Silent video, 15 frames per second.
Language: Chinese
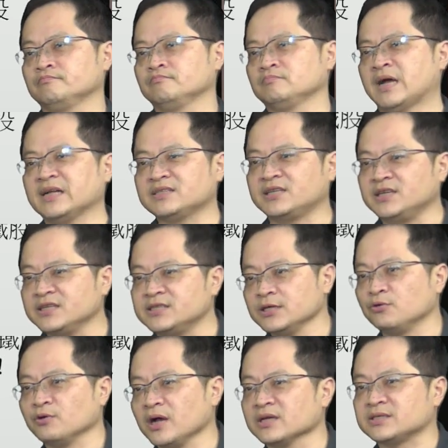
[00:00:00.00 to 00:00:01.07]
他提醒
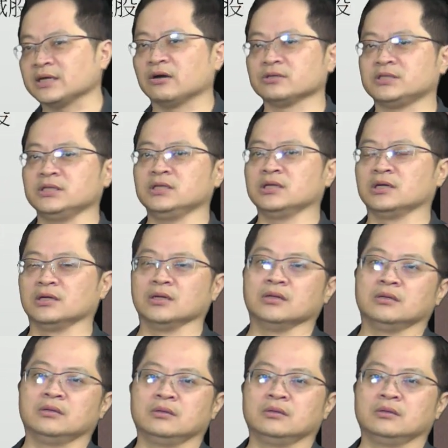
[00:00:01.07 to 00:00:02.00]
我要小心了。